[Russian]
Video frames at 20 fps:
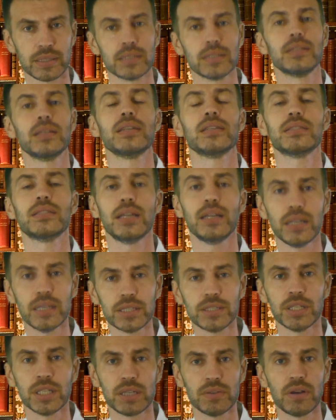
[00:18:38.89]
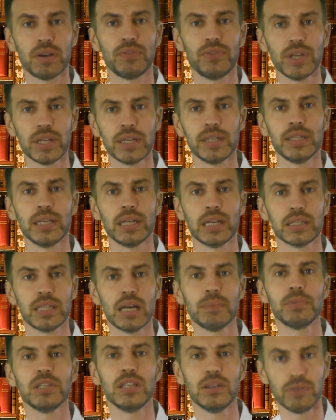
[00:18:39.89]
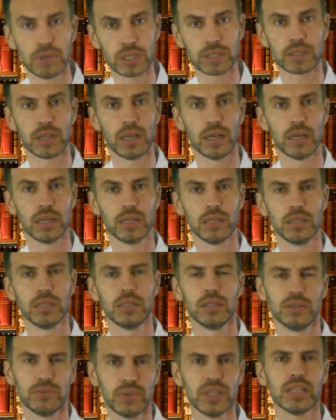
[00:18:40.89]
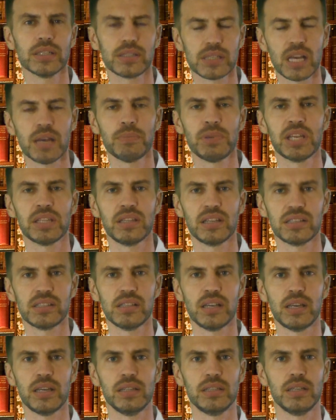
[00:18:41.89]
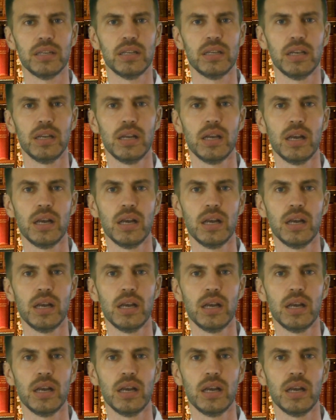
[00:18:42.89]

за Старешникова Вера никогда бы не вышла. Вы и сами это знаете.